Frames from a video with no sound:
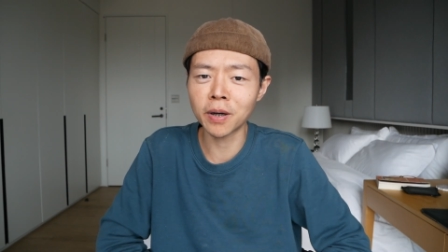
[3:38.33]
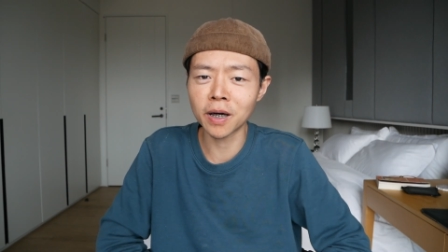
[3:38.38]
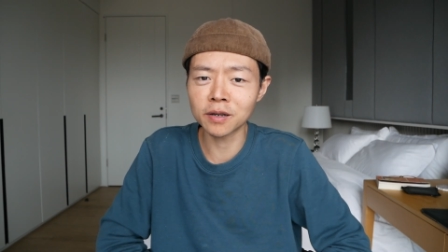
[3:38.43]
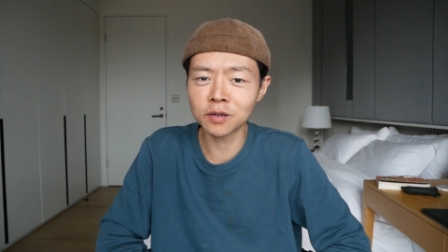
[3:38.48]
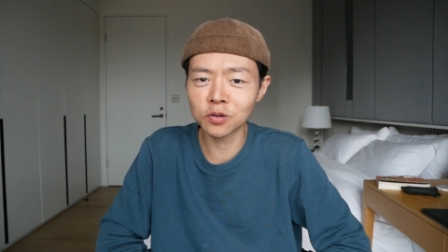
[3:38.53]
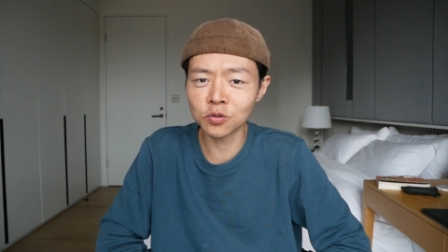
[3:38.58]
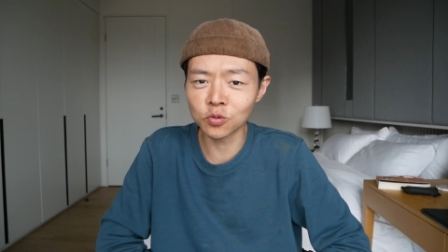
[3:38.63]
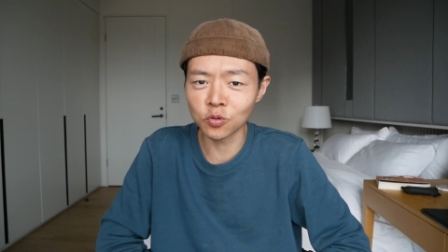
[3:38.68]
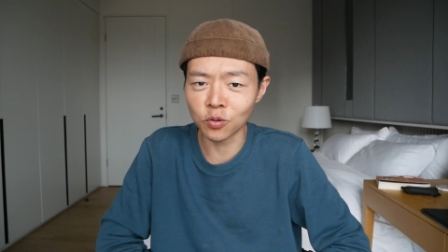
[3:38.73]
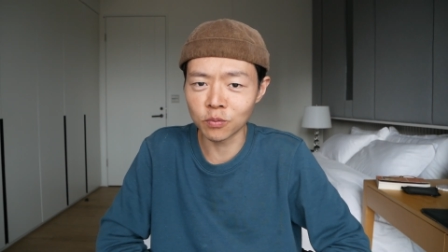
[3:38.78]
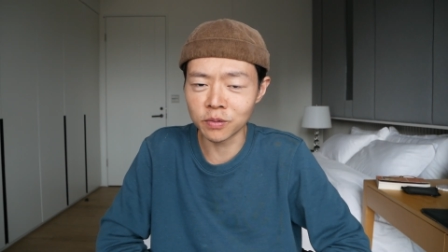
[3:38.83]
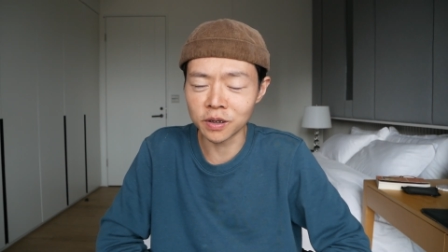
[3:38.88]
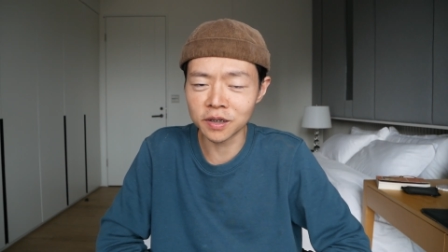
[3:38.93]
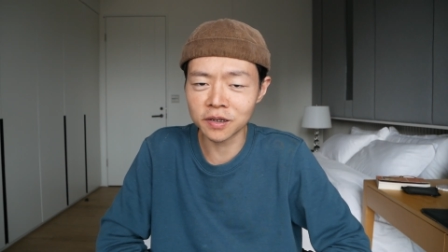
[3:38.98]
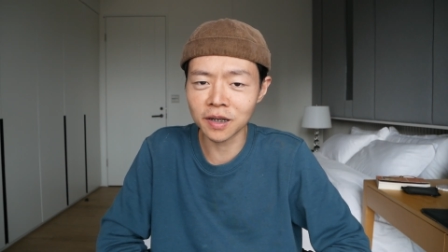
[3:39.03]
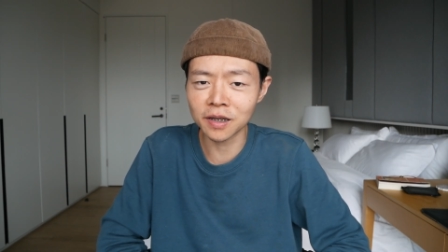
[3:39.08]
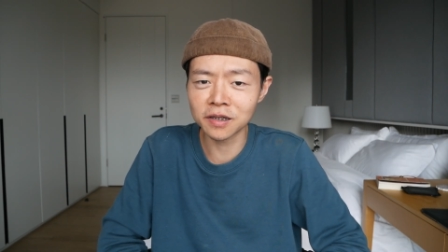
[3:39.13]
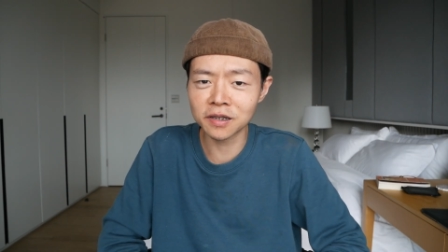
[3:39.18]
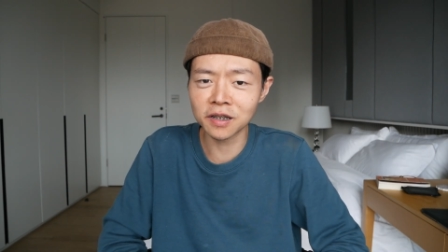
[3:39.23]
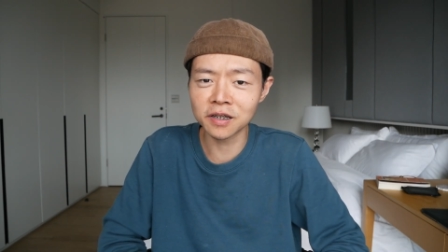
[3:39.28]
帮助我们
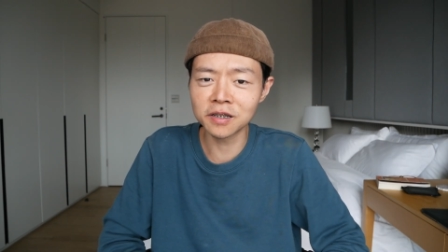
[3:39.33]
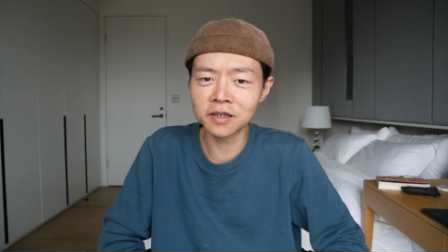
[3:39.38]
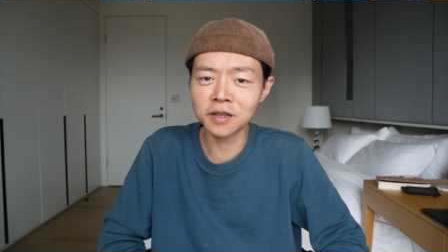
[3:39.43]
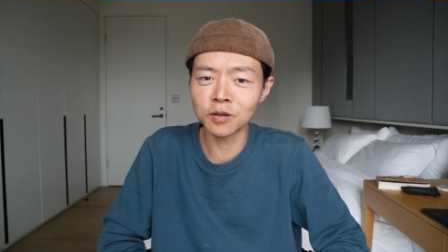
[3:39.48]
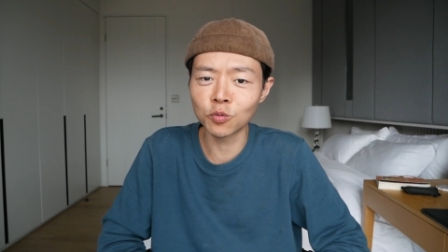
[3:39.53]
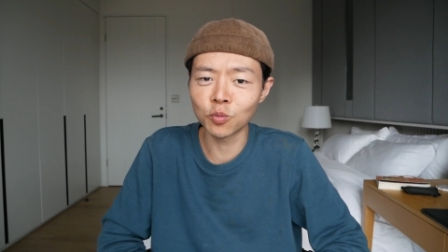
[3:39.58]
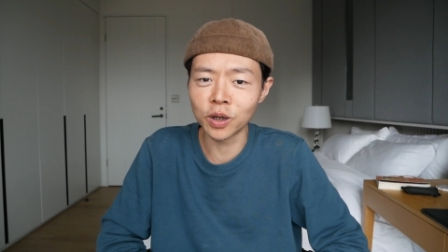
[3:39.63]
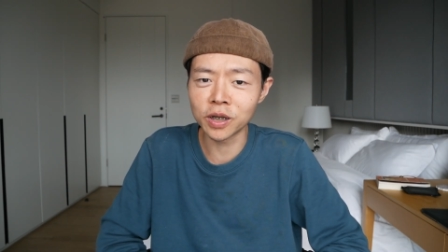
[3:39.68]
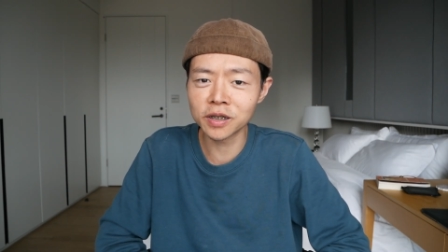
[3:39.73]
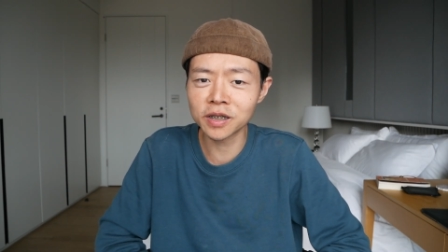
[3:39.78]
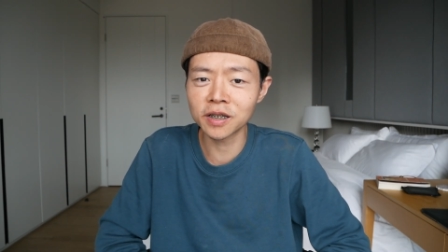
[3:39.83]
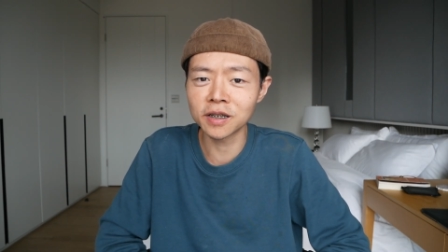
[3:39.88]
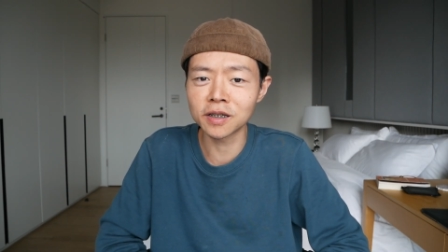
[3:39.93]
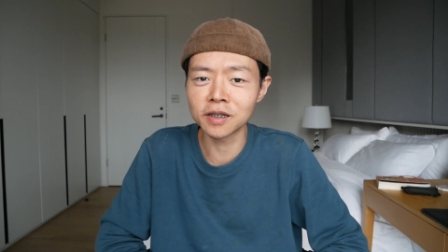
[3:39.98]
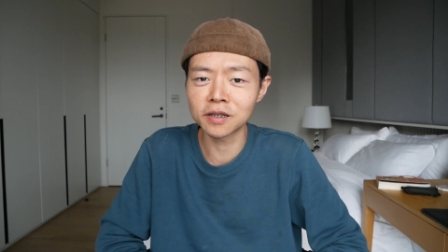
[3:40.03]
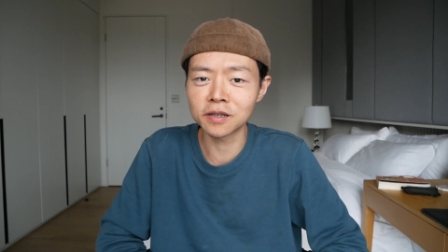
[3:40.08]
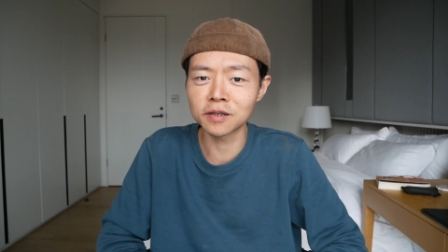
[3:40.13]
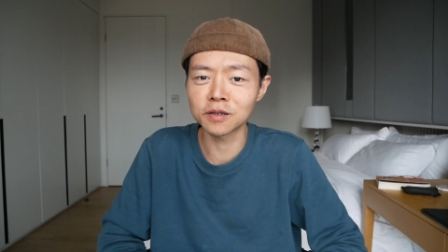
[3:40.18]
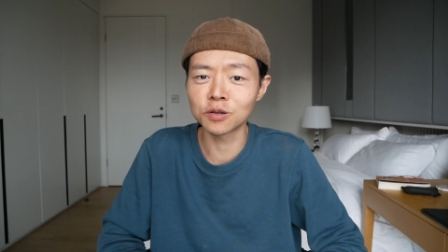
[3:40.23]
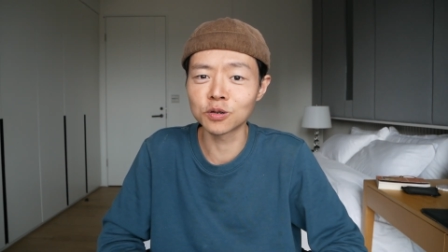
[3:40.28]
在真正危险
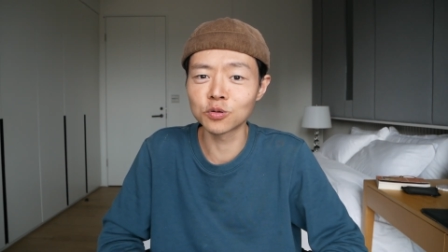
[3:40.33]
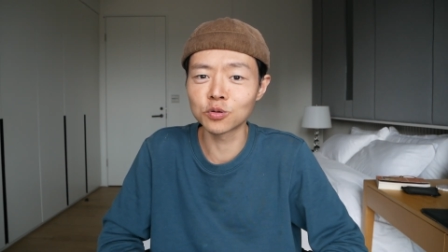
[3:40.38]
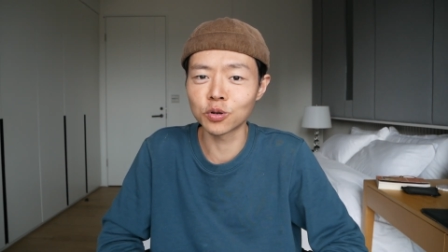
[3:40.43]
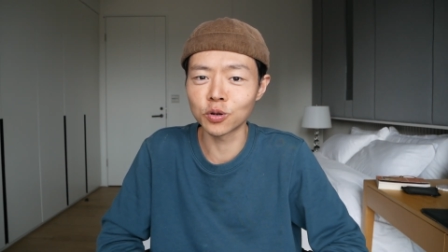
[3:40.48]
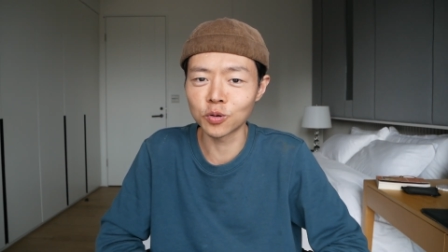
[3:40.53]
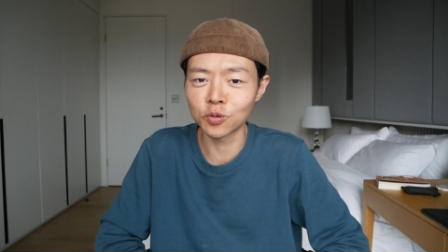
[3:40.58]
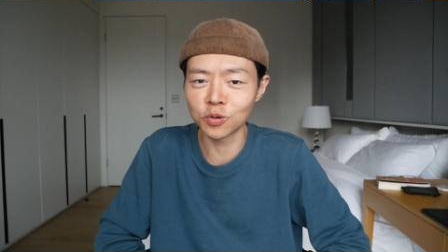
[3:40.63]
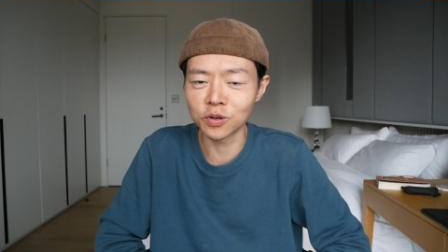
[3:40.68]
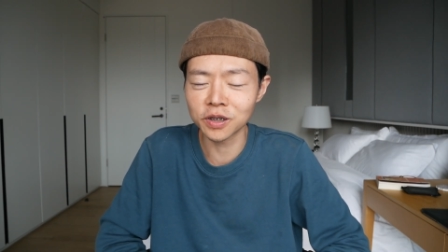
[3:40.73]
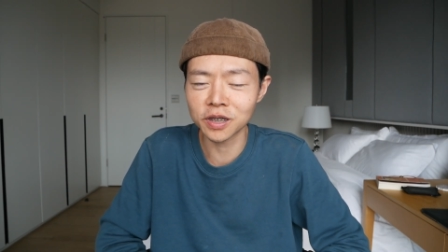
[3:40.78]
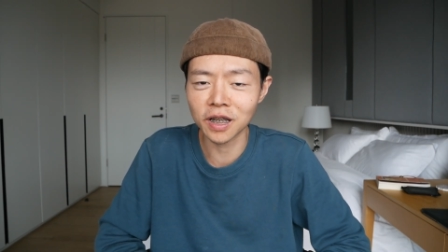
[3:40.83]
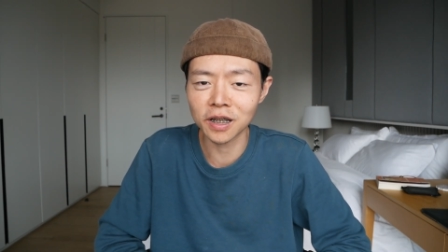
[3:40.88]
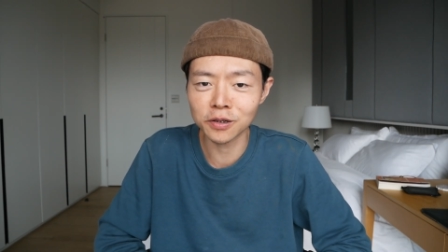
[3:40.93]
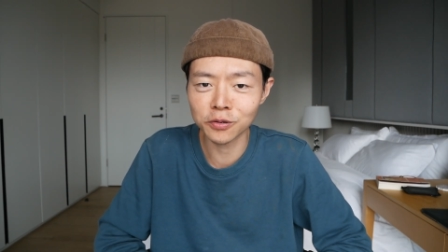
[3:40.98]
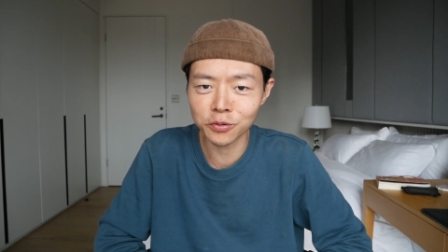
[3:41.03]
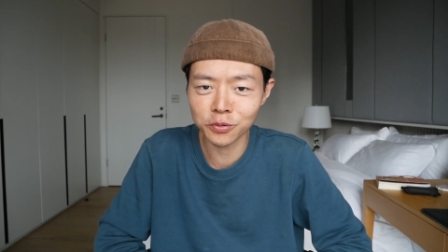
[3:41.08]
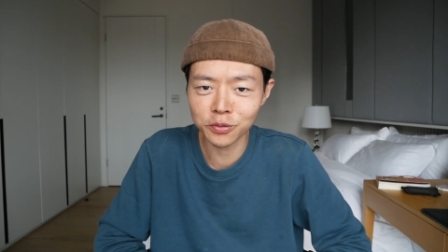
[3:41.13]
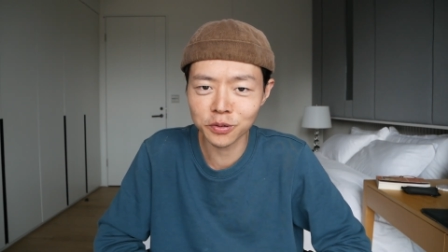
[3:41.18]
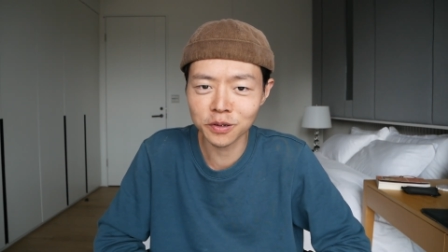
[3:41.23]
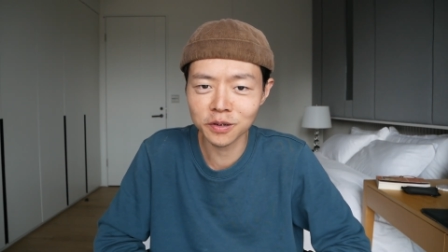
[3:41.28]
的时候存活下
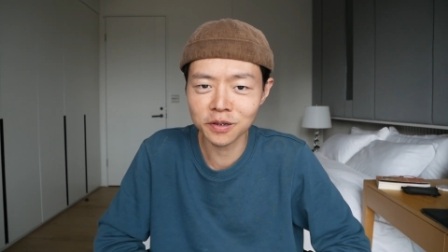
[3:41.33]
去。